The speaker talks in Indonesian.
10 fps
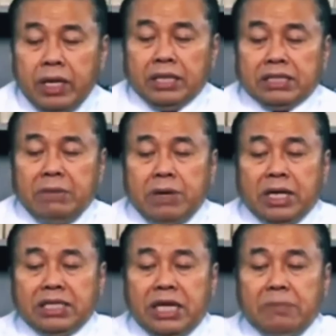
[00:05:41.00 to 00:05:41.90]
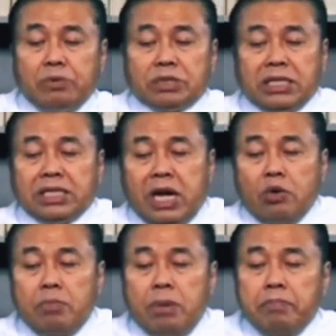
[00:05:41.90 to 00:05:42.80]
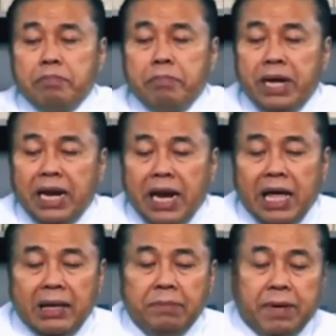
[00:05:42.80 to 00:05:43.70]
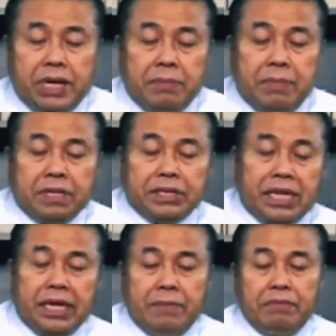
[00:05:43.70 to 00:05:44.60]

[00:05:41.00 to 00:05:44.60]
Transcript: Saya merasa ibu saya terlalu membela ipar-ipar saya.